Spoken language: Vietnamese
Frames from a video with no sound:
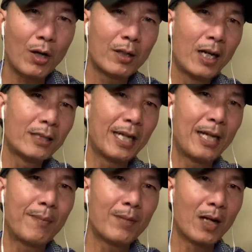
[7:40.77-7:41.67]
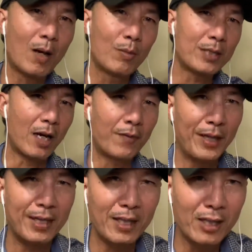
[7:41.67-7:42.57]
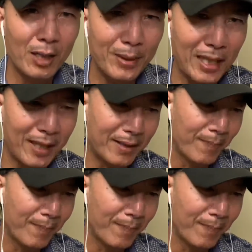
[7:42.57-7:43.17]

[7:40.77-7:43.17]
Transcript: lớn tiếng lắm nó không có sợ phiền những người bên cạnh